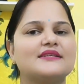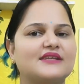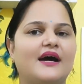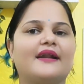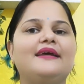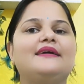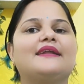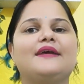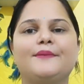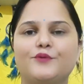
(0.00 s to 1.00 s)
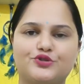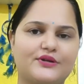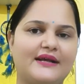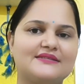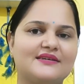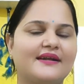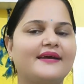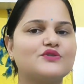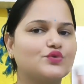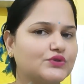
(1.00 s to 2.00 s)
सारे क्रीम मॉइस्चराइजर
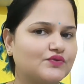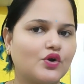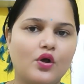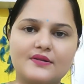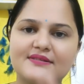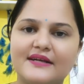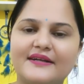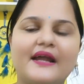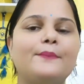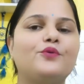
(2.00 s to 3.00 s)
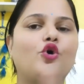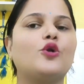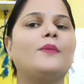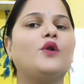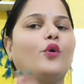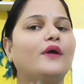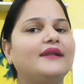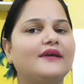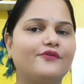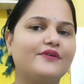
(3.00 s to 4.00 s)
है सूट्स फॉर ऑल स्किन टाइप नॉर्मल
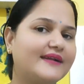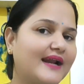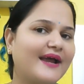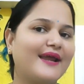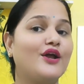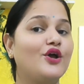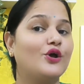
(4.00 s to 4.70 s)
ऑयली या फिर ड्राई